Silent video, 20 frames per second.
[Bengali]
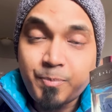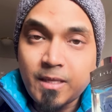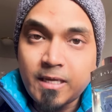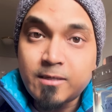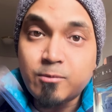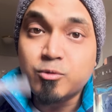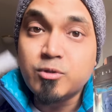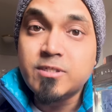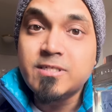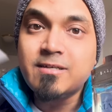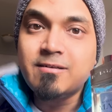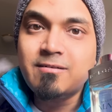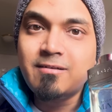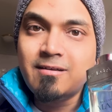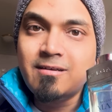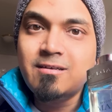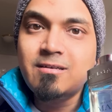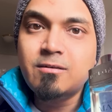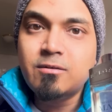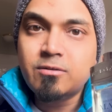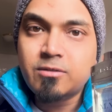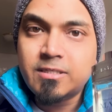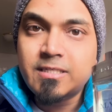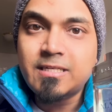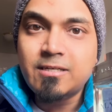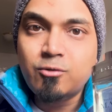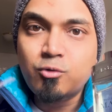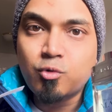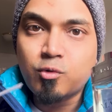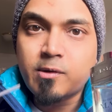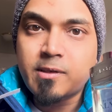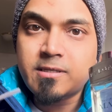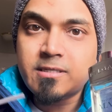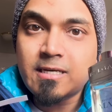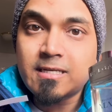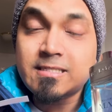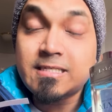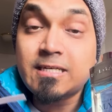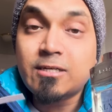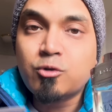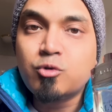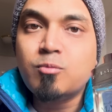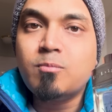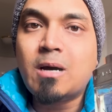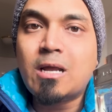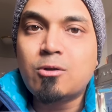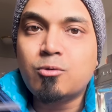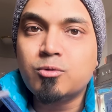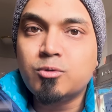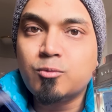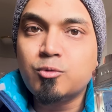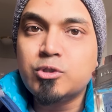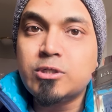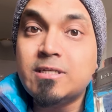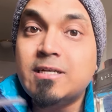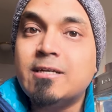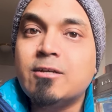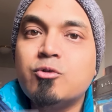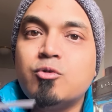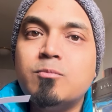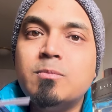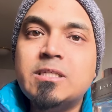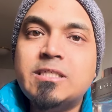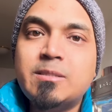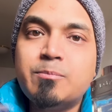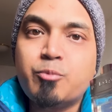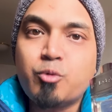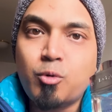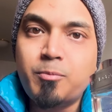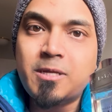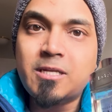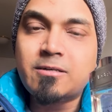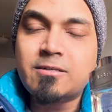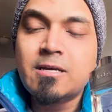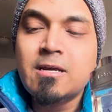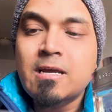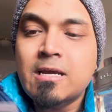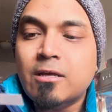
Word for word: এর মধ্যে যে গ্রিন টির নোটসটা আছে এটা খুব ভালো মতো বোঝা যায় এটা খুব বেশি প্রমিনেন্ট